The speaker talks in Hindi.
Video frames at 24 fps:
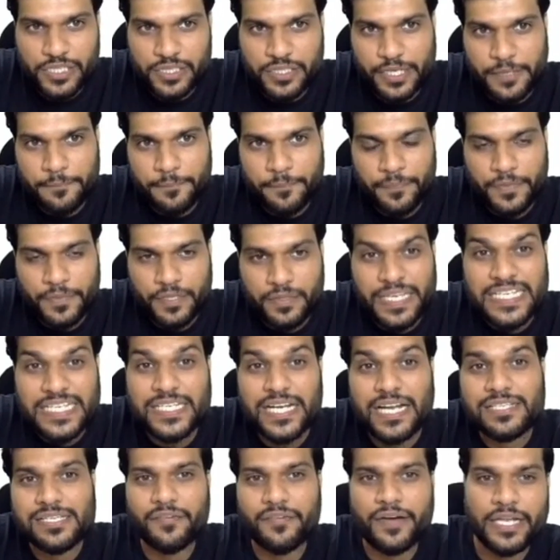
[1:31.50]
चलते हैं
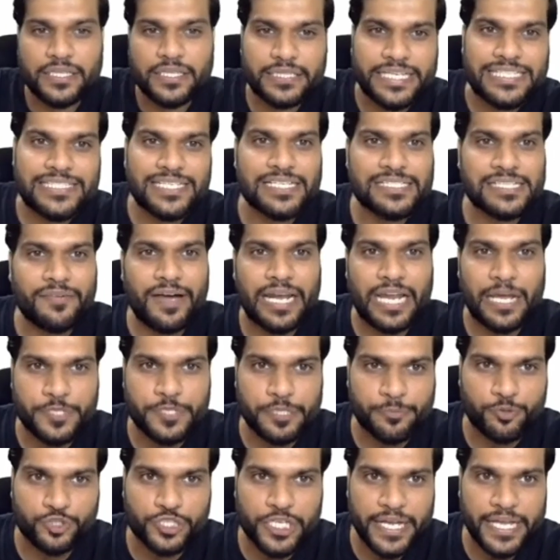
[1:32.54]
तीसरा सवाल तीसरा सवाल आपसे
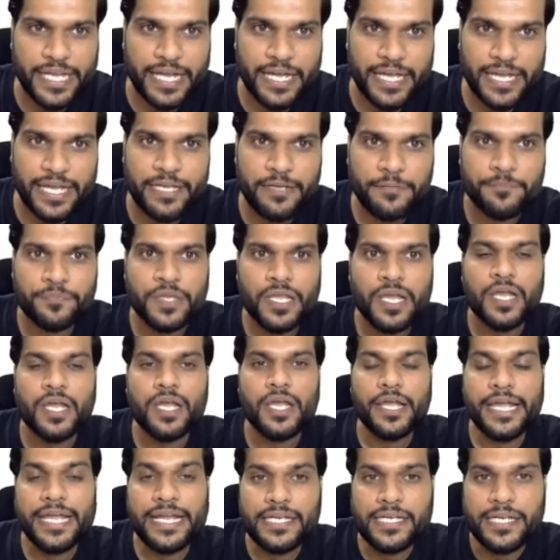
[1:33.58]
पूछा गया है
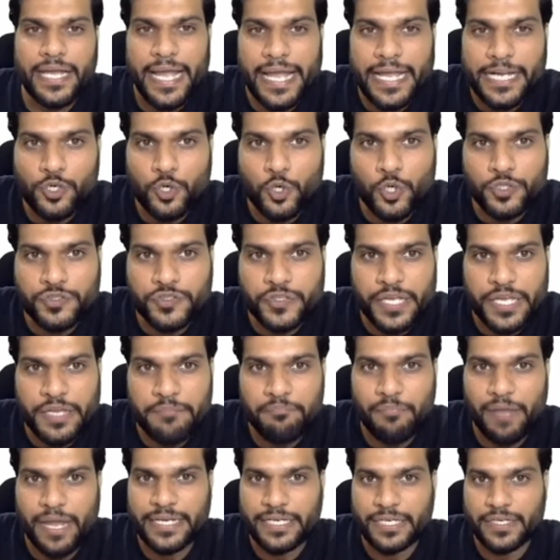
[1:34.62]
in NO3
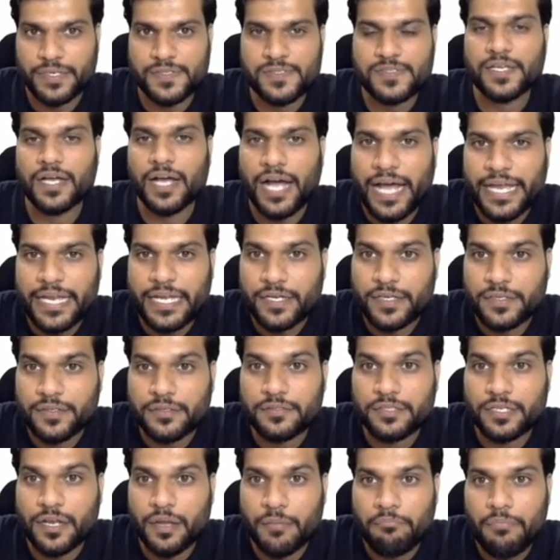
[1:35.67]
माइनस आयन
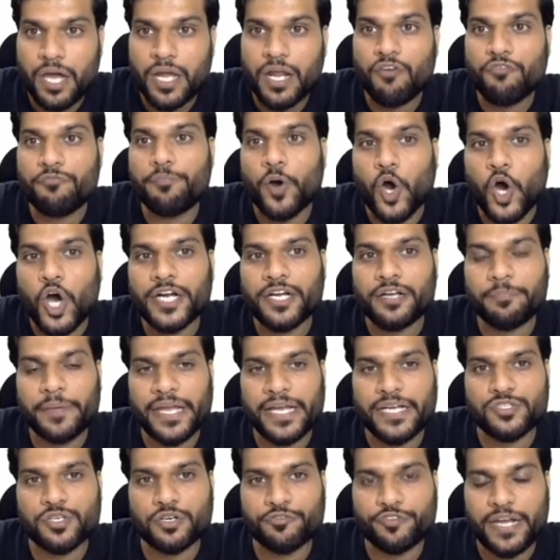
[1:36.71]
द नंबर ऑफ बॉन्ड
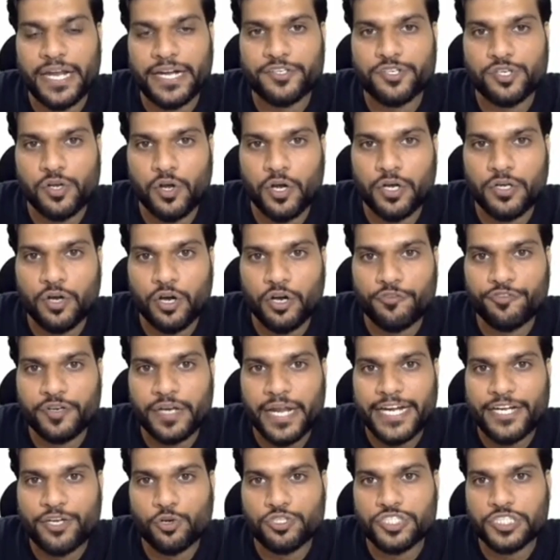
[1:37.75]
पेयर ऑफ इलेक्ट्रॉन ऑफ
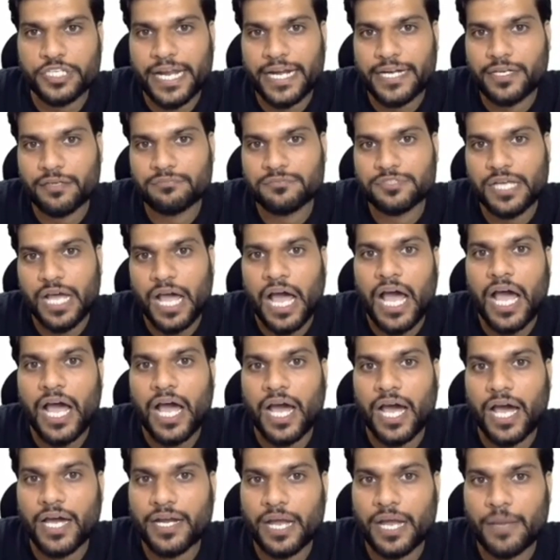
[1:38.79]
नाइट्रोजन एटम्स
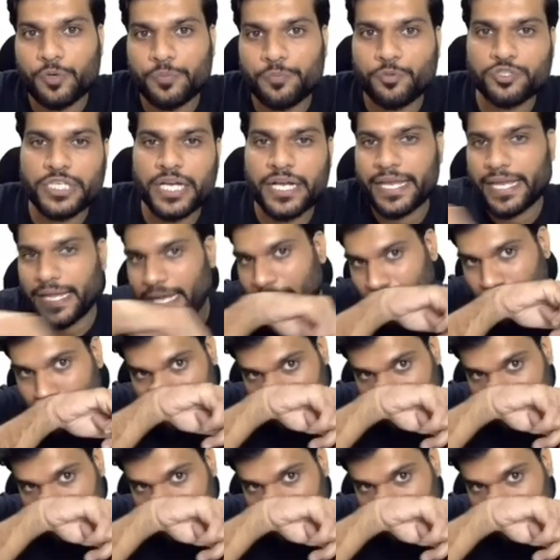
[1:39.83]
आर आपको पूछा गया